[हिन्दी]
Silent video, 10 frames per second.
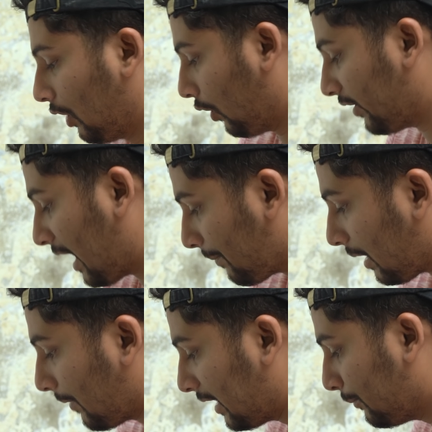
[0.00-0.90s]
और यहाँ पर
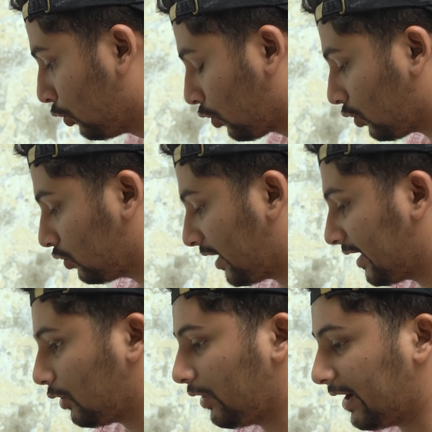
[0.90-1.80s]
हमारी ब्लूटूथ हो
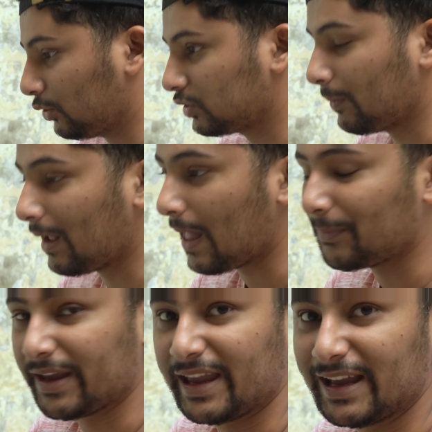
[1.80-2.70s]
जाएगी कनेक्ट उसके बाद आप
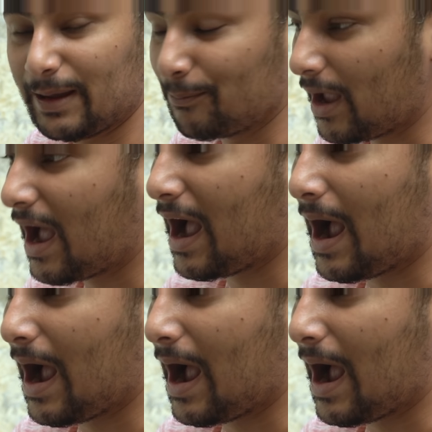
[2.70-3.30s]
देखेंगे अब मैं